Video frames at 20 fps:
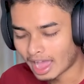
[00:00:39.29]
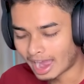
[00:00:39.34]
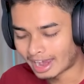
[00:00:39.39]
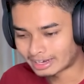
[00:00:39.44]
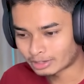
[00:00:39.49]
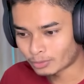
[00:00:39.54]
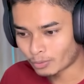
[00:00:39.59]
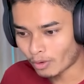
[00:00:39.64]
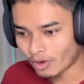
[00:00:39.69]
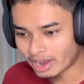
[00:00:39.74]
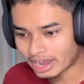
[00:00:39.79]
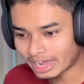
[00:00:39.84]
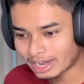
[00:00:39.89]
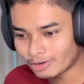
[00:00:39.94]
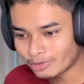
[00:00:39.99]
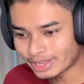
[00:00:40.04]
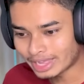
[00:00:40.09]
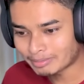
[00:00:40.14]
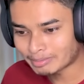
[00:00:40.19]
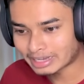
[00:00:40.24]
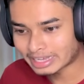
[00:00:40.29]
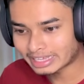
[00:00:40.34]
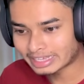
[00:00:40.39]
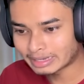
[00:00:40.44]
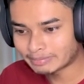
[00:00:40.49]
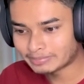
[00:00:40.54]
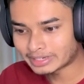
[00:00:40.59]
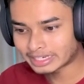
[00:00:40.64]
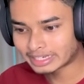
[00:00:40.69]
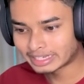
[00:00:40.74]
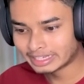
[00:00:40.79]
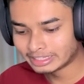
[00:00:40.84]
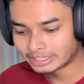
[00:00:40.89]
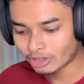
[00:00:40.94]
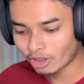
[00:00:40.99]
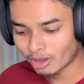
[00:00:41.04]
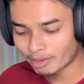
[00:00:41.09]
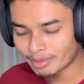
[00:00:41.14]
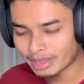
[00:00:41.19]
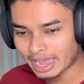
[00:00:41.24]
আর কঙ্কাল হয়ে আমাকে গেমটা খেলতে
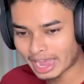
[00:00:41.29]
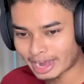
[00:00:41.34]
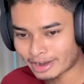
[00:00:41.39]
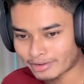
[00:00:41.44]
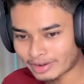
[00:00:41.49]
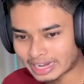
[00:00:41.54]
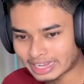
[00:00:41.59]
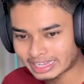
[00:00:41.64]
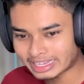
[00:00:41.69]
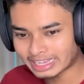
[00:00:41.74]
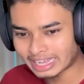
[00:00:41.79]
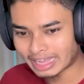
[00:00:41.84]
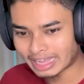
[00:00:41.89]
হবে আর অনেক